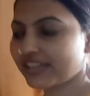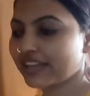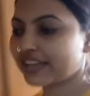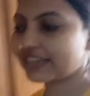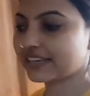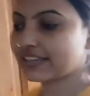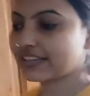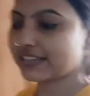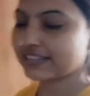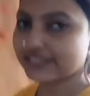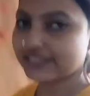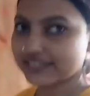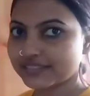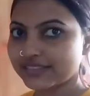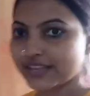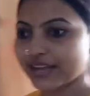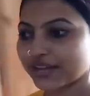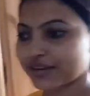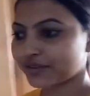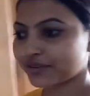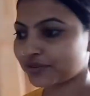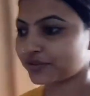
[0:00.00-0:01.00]
गंगा
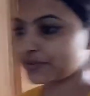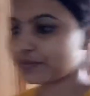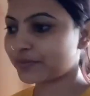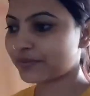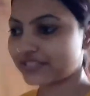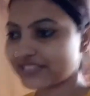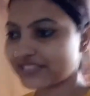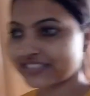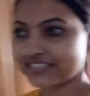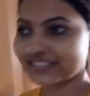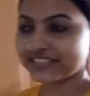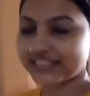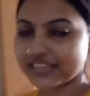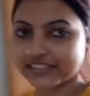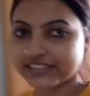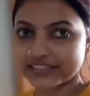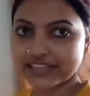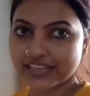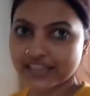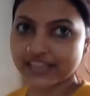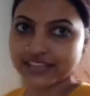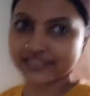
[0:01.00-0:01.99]
स्नान को मछली
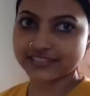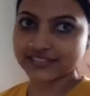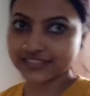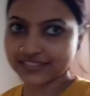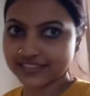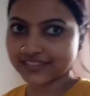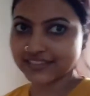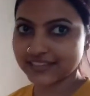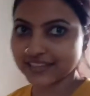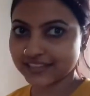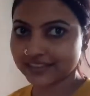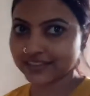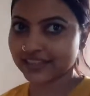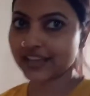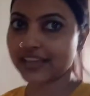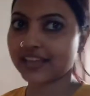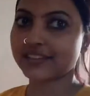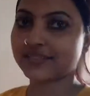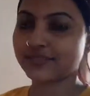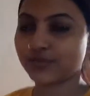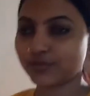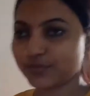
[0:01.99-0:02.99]
आता है चिकन आता
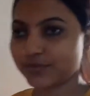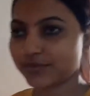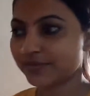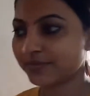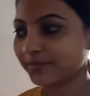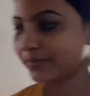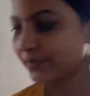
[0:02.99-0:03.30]
है जो भी